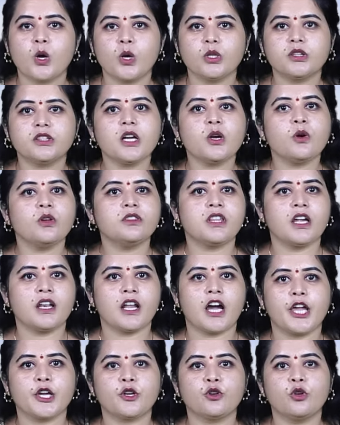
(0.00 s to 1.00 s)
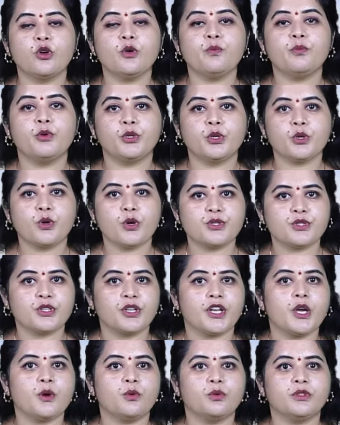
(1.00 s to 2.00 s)
కొత్త కొత్త నాయకులు
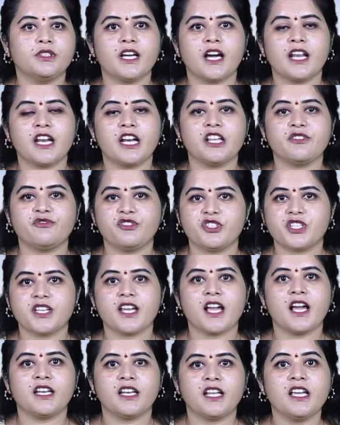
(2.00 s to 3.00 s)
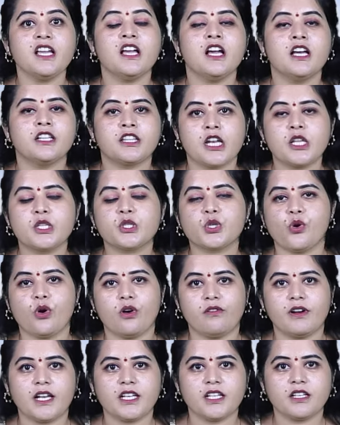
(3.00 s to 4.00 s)
పుట్టుకొస్తూనే ఉంటారనే విషయాన్ని
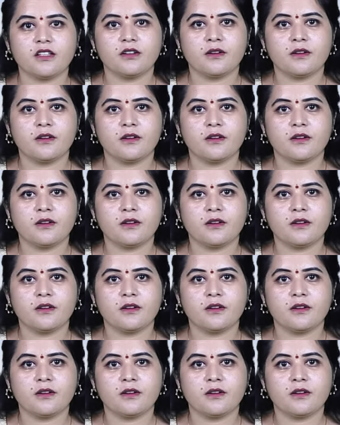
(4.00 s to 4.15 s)
తెలుసుకోవాలి